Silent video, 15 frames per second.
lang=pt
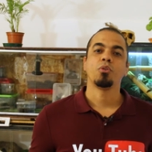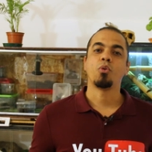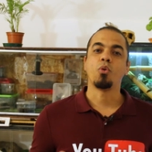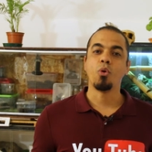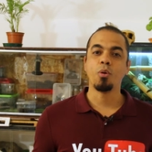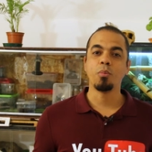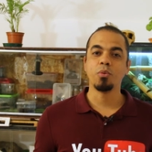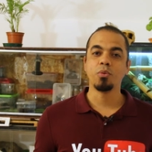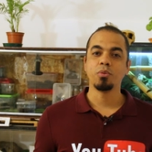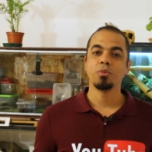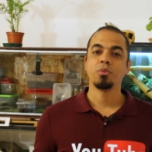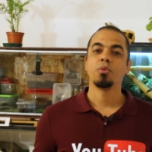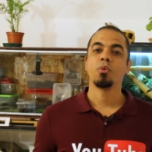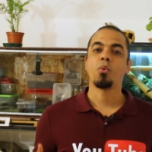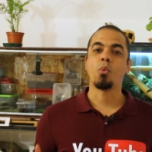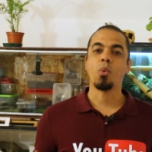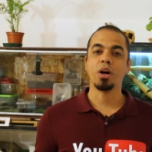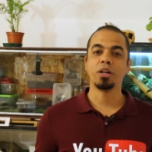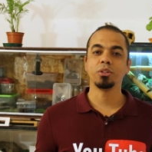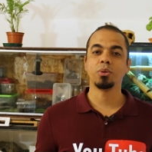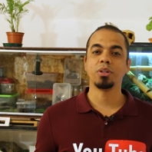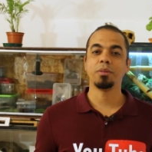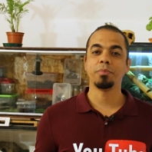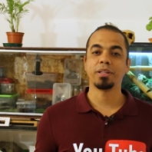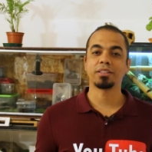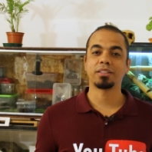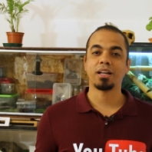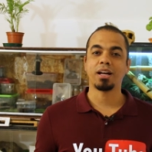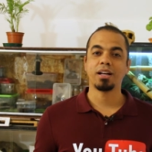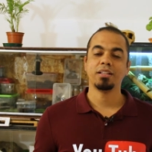como, quando
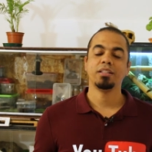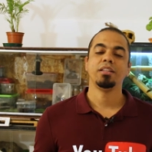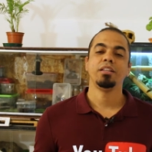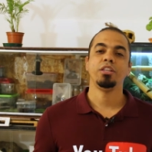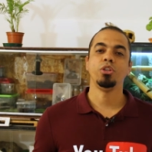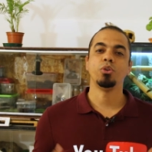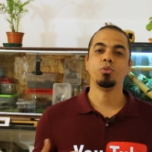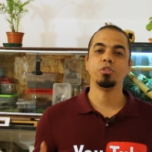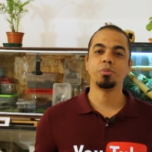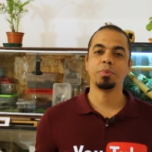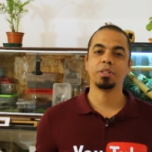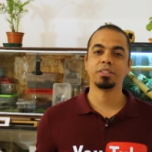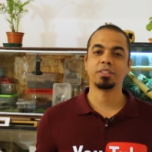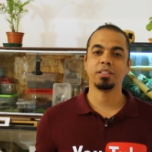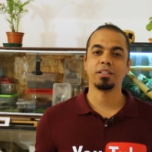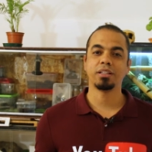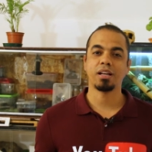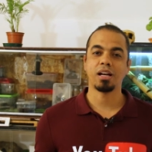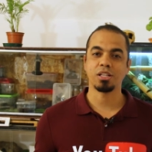alimentar e onde manter